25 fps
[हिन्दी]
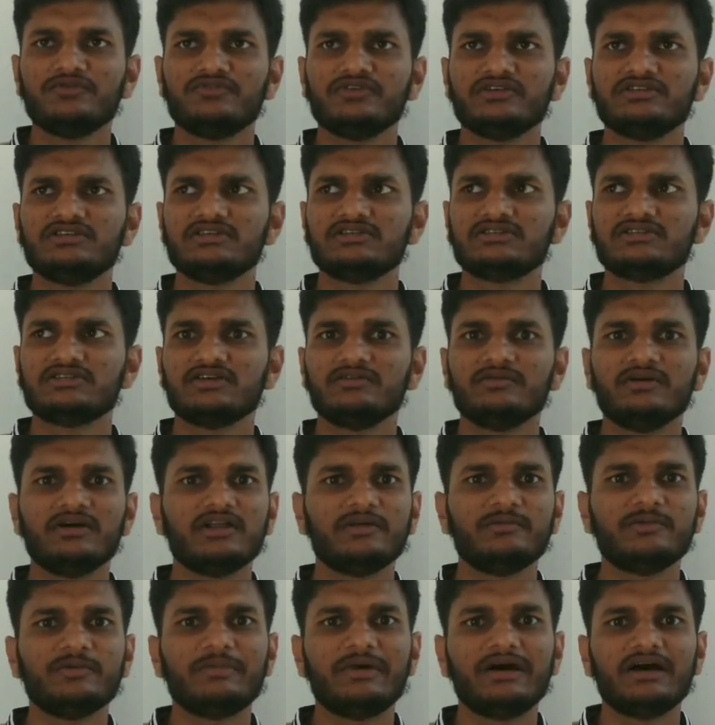फिजिक्स के
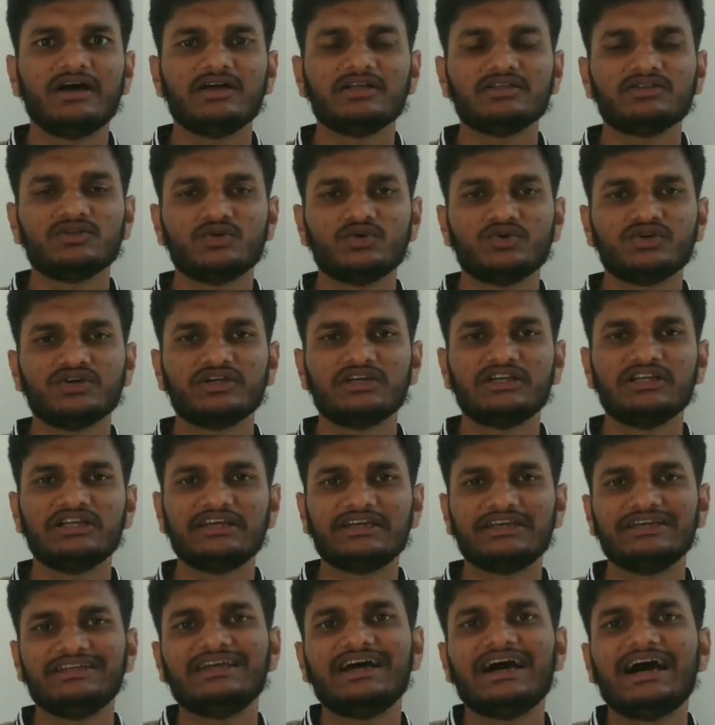बारे में बात होगी
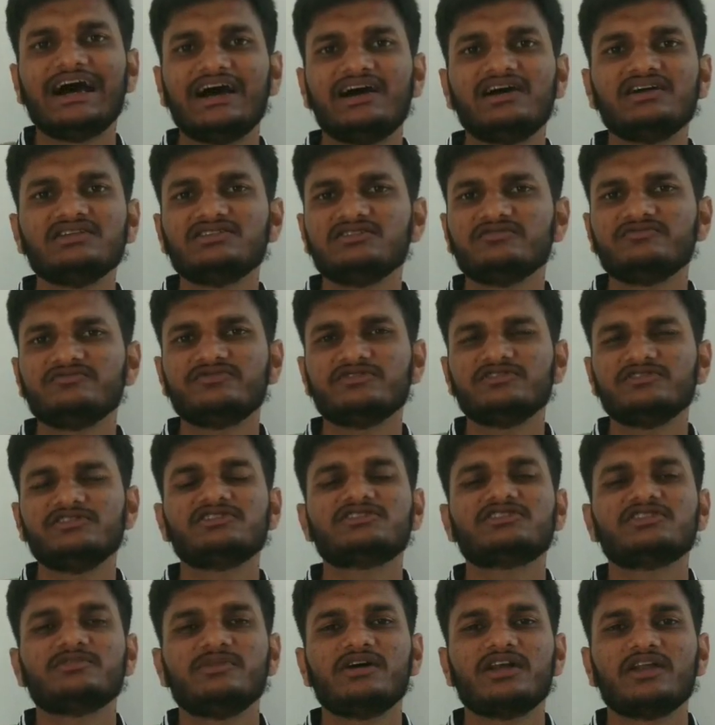लेकिन आज हम
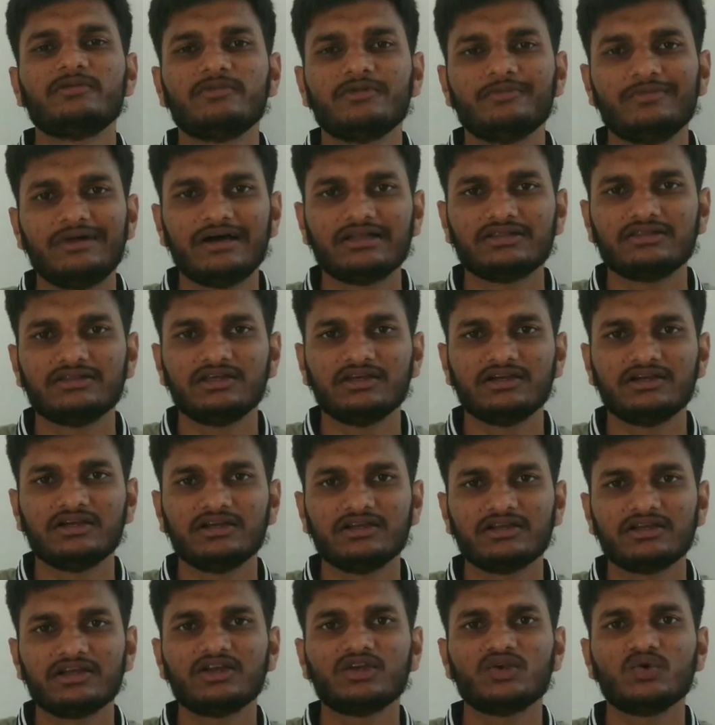फिजिक्स के बारे में बात नहीं
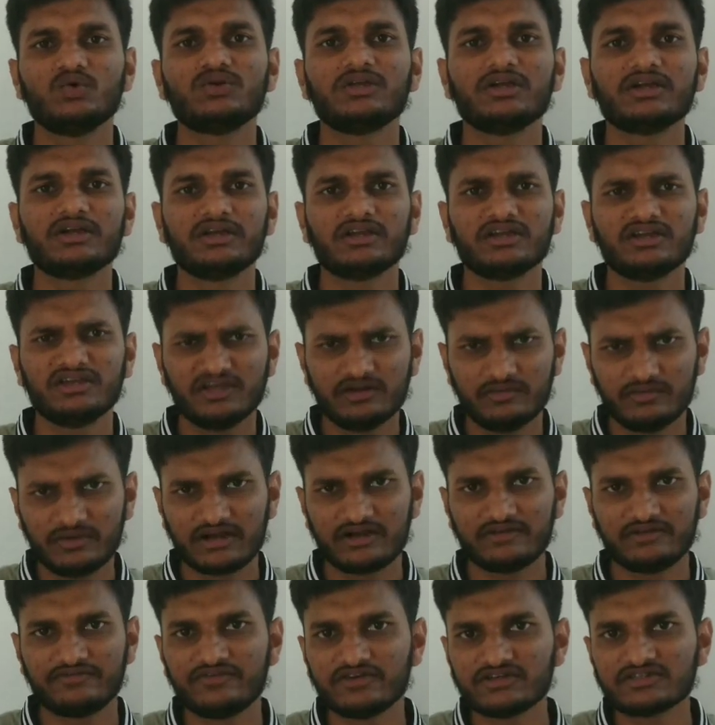करेंगे क्यों नहीं करेंगे ये
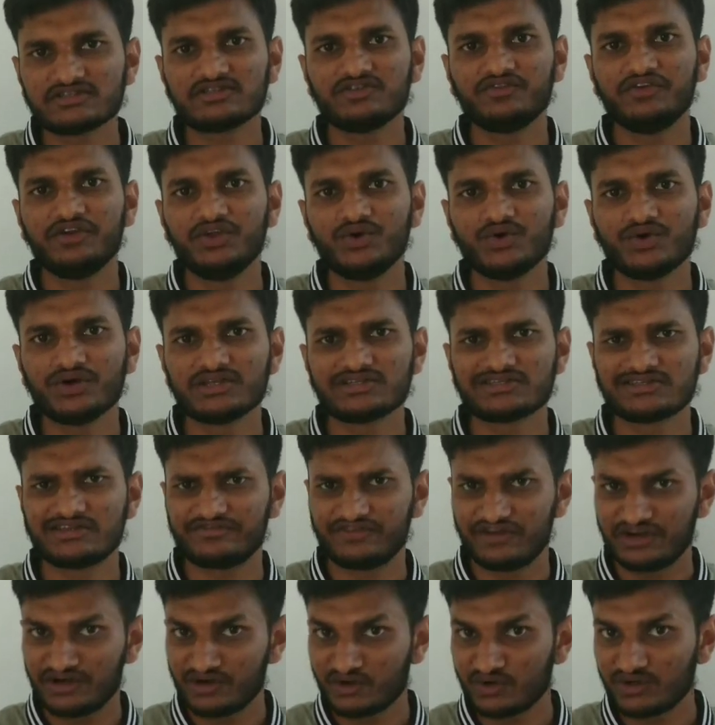हमारा फर्स्ट वीडियो है
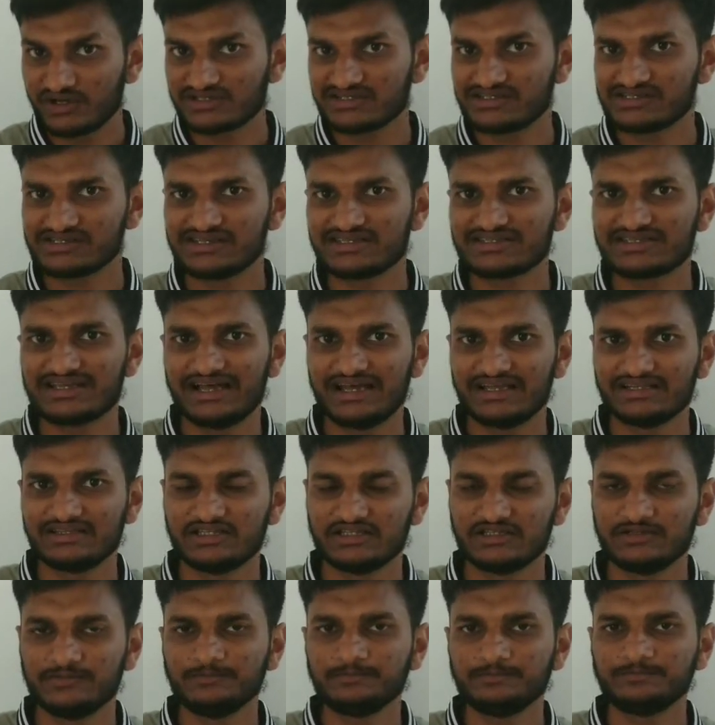सिर्फ इंट्रोडक्शन के
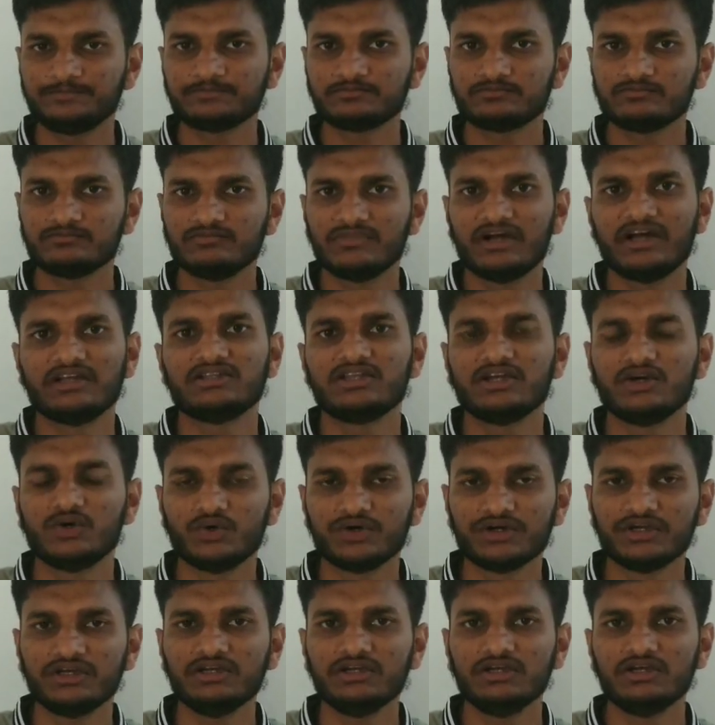साथ ही बातें
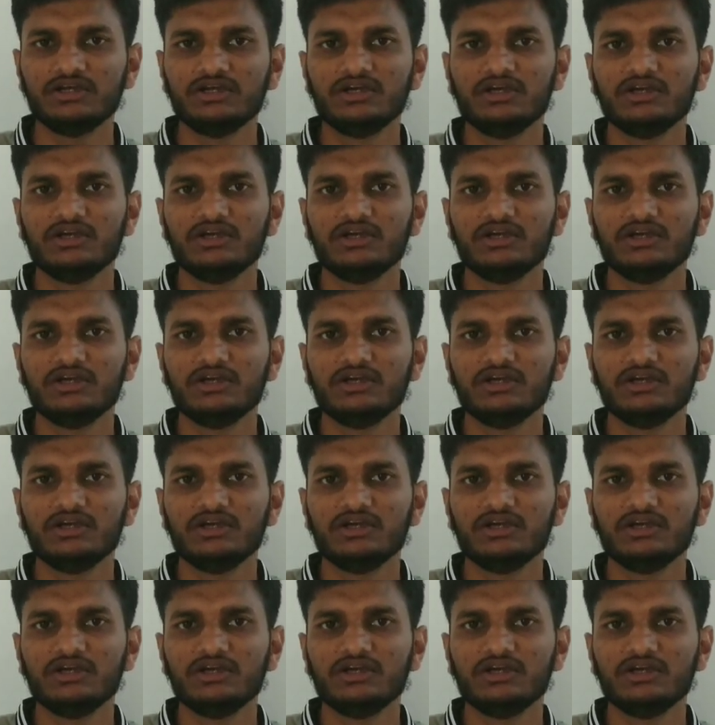होगी